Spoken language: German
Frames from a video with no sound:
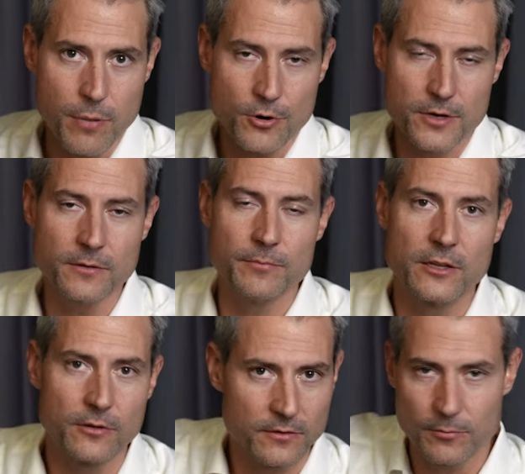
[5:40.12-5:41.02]
Bucket mit
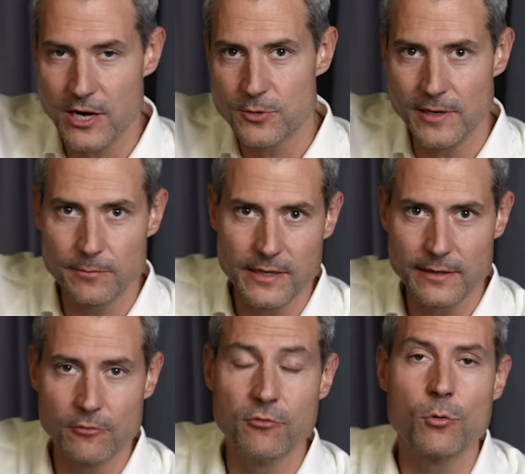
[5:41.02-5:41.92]
zum Beispiel dem
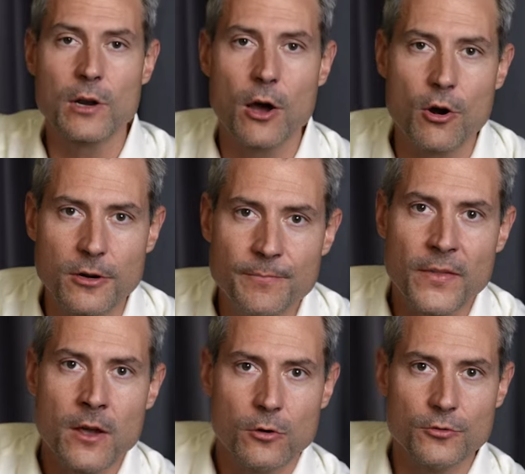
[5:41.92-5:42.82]
Titel Vorlagen
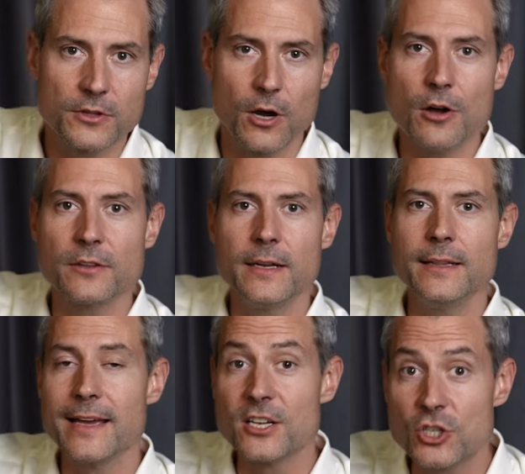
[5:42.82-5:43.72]
und da drin
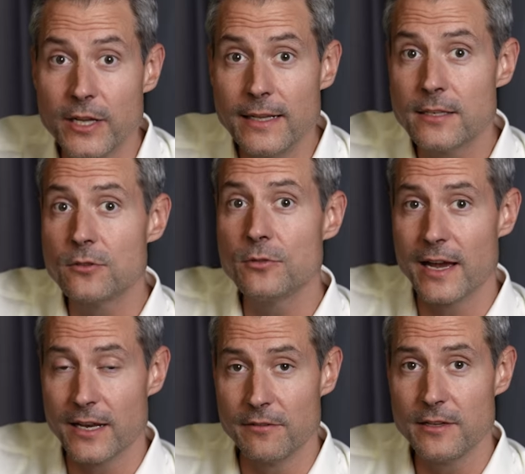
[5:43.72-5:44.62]
erstellst du
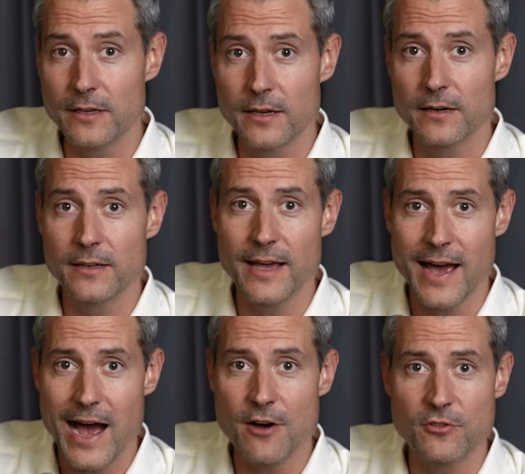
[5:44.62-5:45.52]
deine wiederkehrende
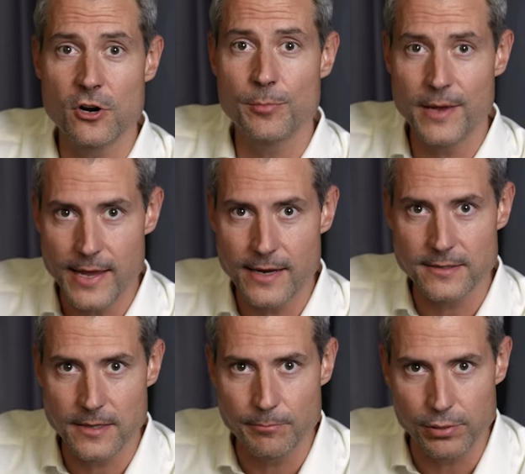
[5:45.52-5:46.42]
Aufgabe
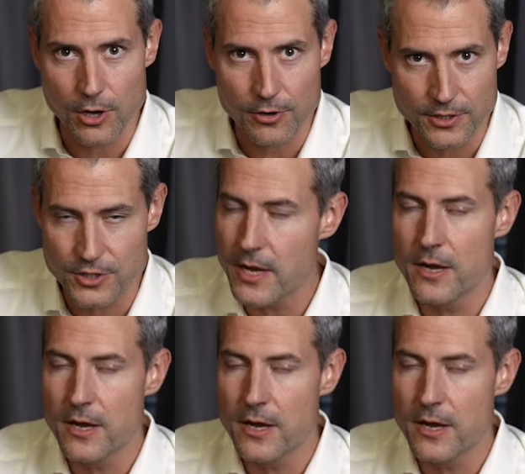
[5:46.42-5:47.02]
exemplarisch.